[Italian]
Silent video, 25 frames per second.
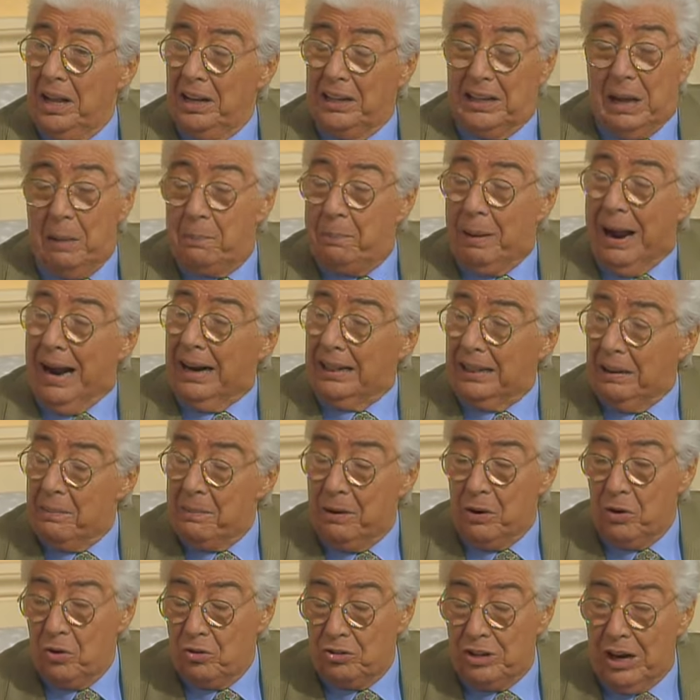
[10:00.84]
che parla ma
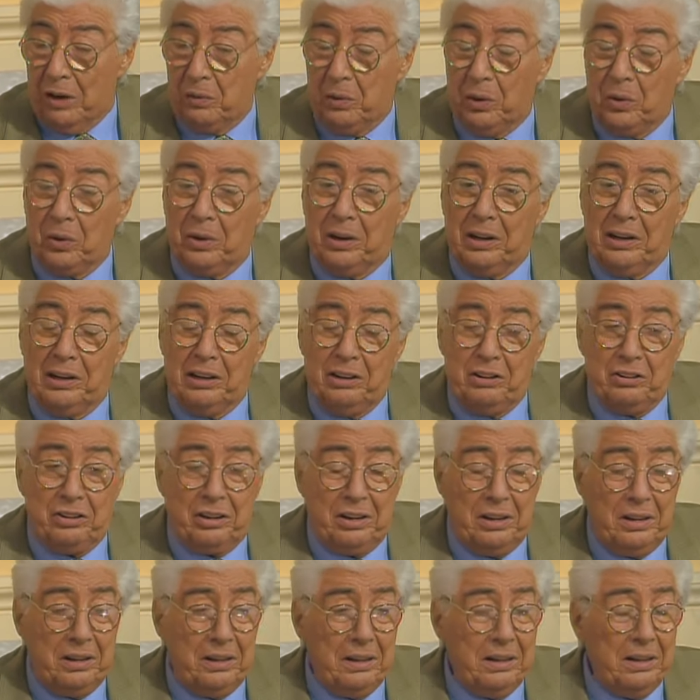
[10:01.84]
non sa quello che dice,
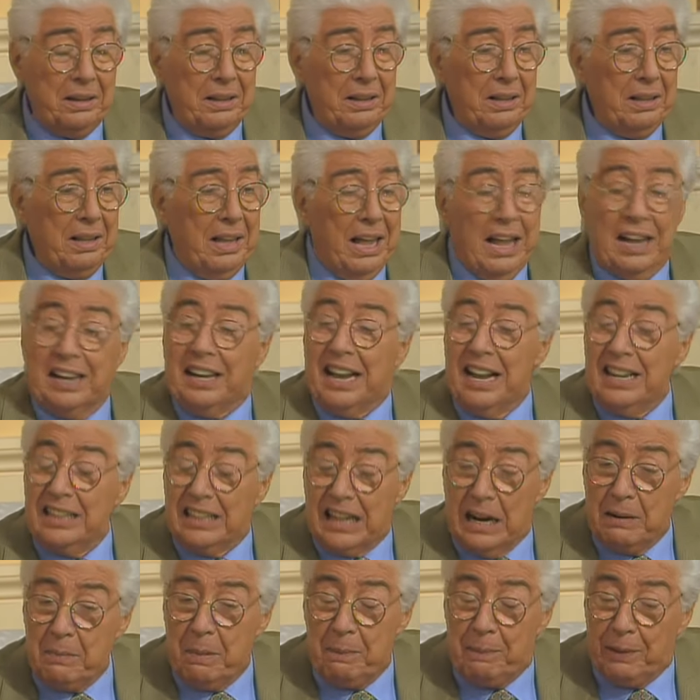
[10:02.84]
che
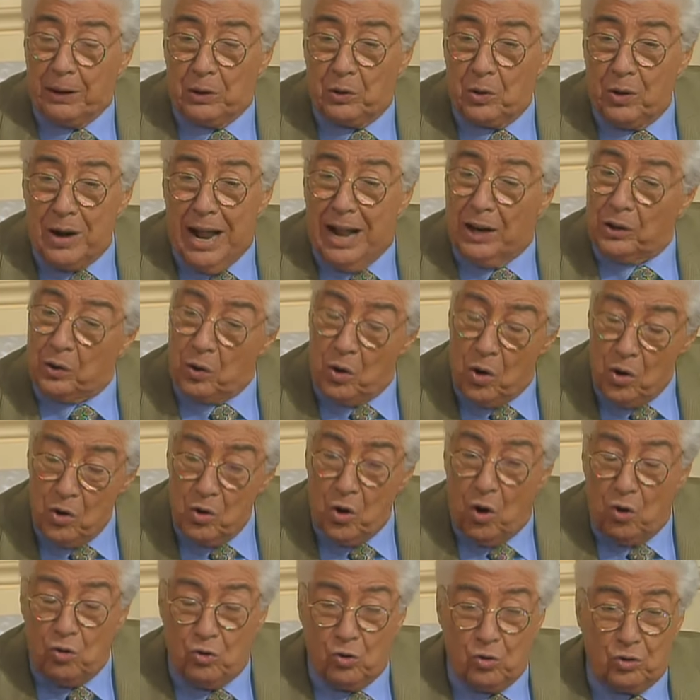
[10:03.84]
andrebbe perdonato,
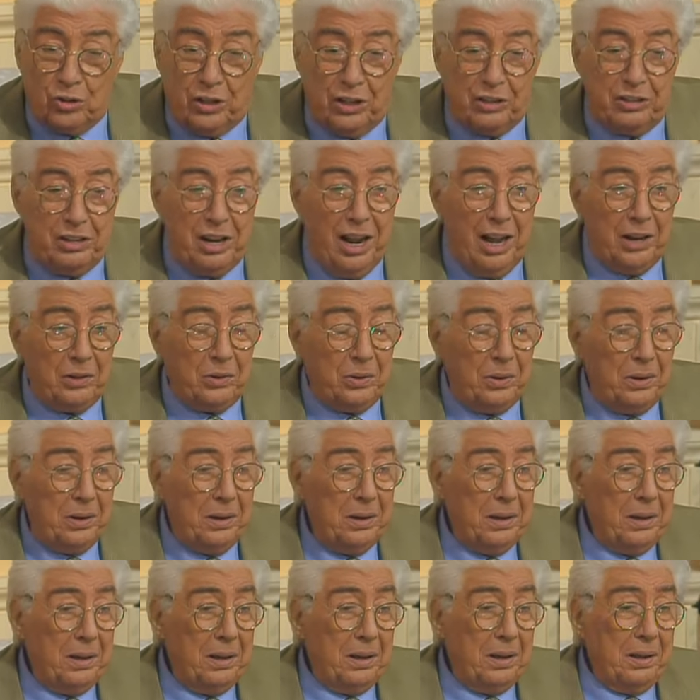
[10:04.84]
non giustiziato.
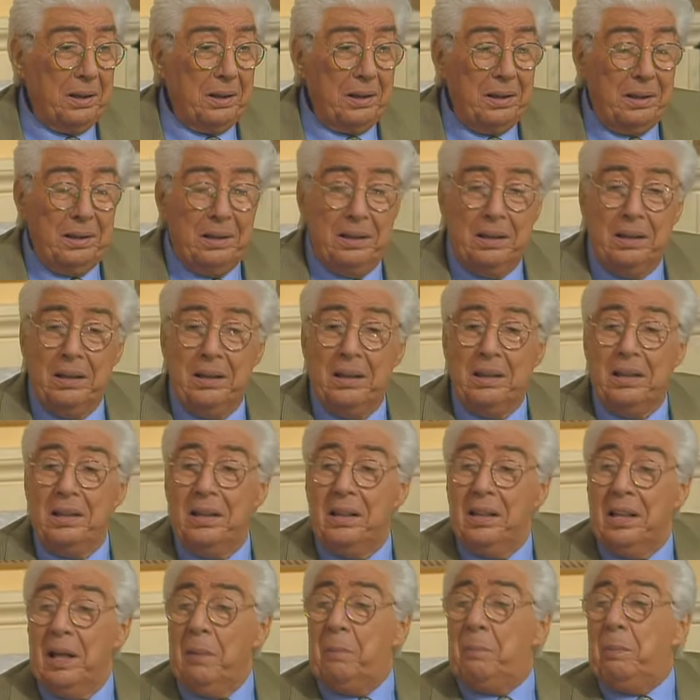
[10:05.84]

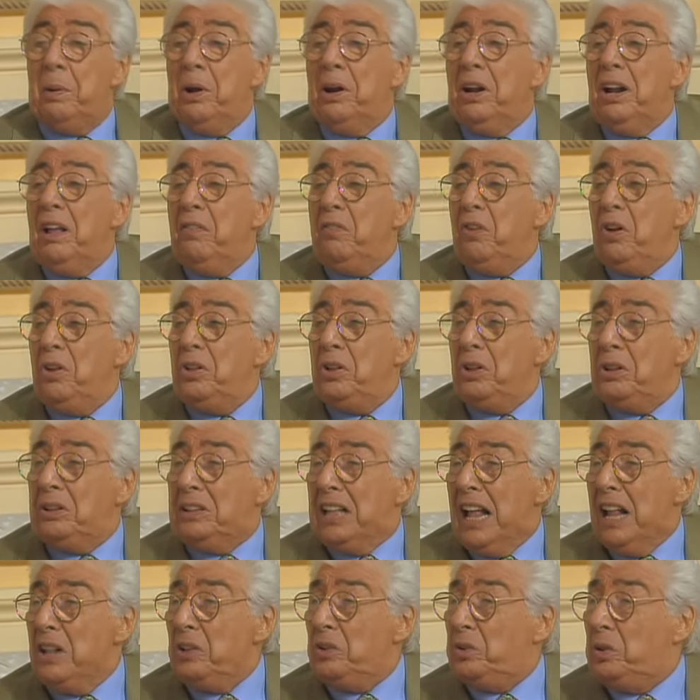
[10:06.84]
E poi le voglio
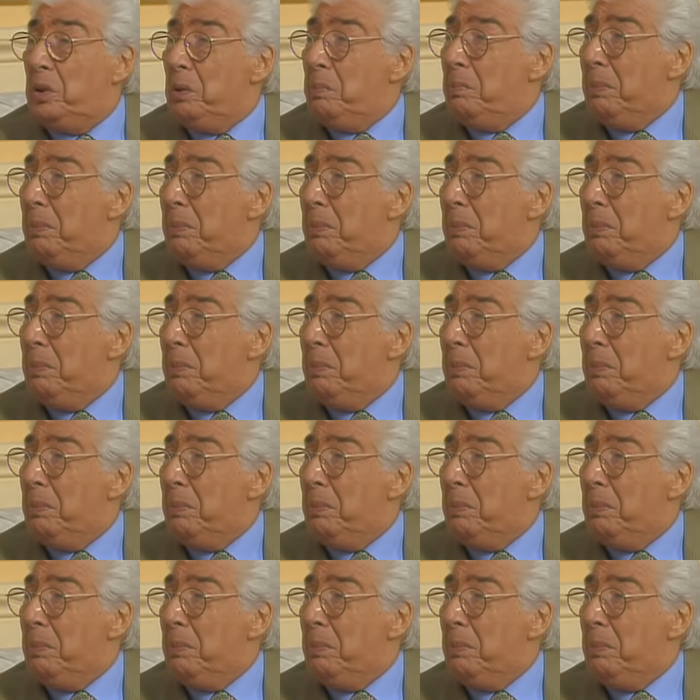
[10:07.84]
tanto